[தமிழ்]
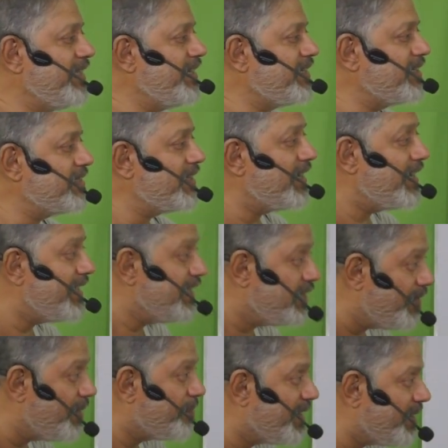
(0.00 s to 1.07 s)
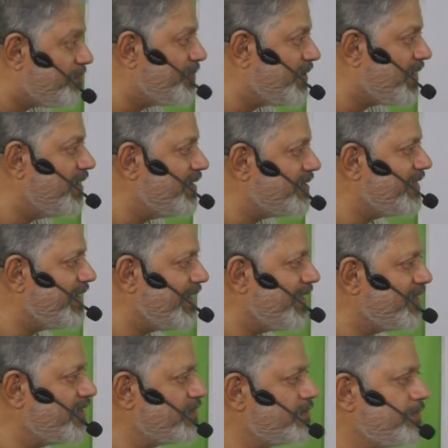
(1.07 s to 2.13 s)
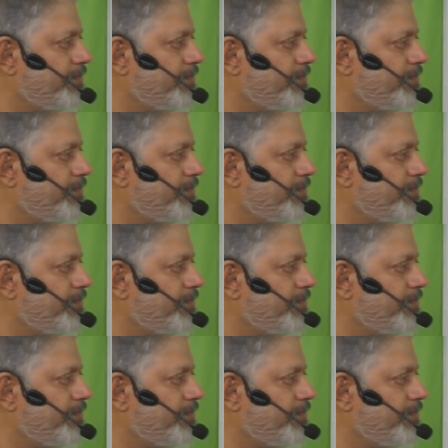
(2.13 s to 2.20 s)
இருக்கிறதுனால இதுவே பிறப்புகள்னு தெரியாது